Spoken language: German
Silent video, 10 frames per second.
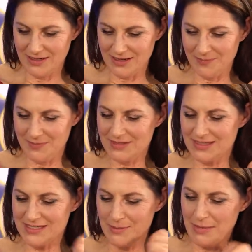ähm,
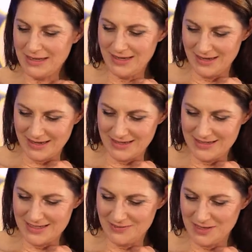diese
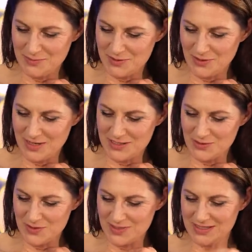Mettlerin, das fand ich besonders
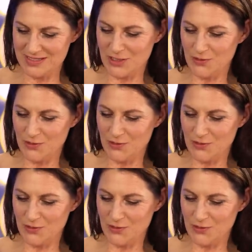lustig, diese